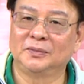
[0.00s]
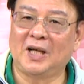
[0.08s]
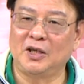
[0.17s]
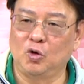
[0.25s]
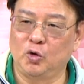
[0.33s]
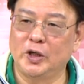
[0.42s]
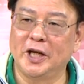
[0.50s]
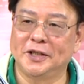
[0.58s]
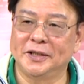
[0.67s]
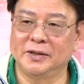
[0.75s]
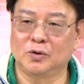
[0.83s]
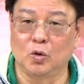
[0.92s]
它有业
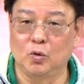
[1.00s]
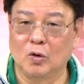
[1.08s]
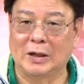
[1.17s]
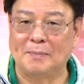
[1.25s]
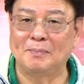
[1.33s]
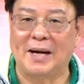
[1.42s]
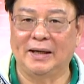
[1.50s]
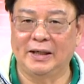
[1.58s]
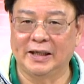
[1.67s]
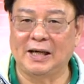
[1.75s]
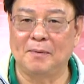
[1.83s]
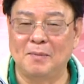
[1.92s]
绩，所以我敢买，
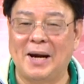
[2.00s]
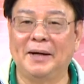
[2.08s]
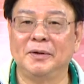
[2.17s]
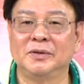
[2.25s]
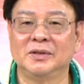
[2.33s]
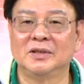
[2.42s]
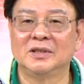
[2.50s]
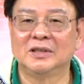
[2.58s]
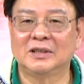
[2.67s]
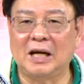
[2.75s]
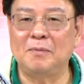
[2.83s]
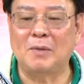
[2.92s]
也敢卖，
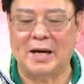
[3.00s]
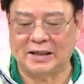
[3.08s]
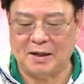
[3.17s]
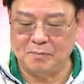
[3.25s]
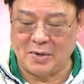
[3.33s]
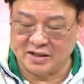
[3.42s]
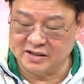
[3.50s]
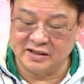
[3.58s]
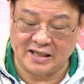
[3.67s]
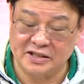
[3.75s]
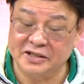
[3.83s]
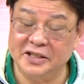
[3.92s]
敢买敢卖，这
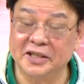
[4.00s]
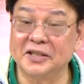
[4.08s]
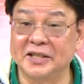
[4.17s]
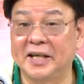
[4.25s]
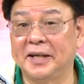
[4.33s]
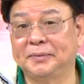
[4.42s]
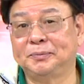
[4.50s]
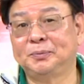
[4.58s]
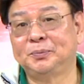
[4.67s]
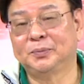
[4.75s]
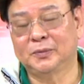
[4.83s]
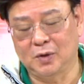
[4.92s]
才是赢家
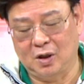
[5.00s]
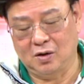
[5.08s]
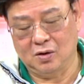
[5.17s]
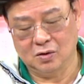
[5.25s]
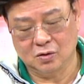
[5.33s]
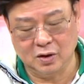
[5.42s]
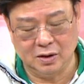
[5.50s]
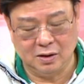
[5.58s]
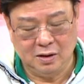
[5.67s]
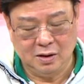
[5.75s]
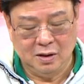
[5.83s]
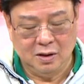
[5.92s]
哦。所以
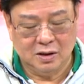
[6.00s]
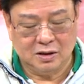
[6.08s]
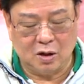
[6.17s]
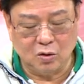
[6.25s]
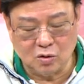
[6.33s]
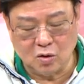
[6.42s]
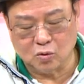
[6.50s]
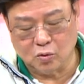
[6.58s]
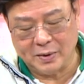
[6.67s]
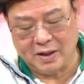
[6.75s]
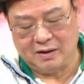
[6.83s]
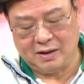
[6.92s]
操作股
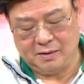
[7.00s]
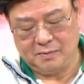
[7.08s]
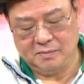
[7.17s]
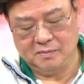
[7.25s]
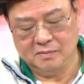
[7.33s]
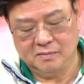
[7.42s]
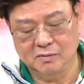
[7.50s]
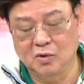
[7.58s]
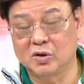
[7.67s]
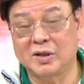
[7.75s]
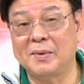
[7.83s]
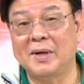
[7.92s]
票啊，
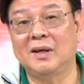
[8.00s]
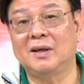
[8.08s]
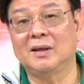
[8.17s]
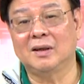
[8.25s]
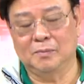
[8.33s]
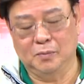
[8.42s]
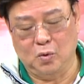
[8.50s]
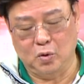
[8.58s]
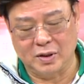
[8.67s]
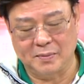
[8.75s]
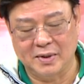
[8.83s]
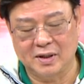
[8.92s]
某什么某
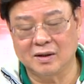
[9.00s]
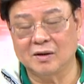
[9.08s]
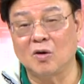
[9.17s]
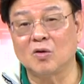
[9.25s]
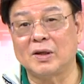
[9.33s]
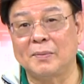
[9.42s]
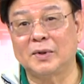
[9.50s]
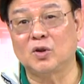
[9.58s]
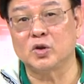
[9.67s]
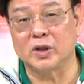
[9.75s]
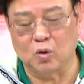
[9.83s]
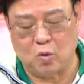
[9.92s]
什么讲下面
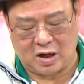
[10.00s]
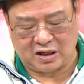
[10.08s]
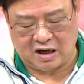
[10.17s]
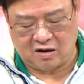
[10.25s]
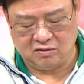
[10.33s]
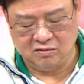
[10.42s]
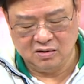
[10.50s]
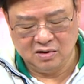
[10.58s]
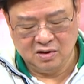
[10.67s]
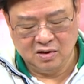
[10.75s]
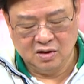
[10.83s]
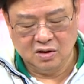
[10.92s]
多结广告，
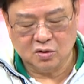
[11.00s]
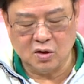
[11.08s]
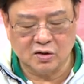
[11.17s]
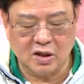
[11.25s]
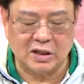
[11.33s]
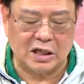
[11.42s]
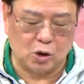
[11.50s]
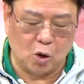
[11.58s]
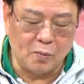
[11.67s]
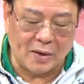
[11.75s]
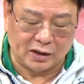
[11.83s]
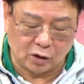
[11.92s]
这只要在筹
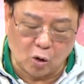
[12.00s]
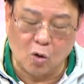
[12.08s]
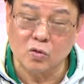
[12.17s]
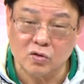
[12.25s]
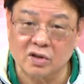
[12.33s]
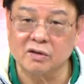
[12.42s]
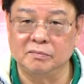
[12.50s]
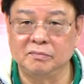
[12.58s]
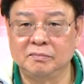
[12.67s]
码的控制，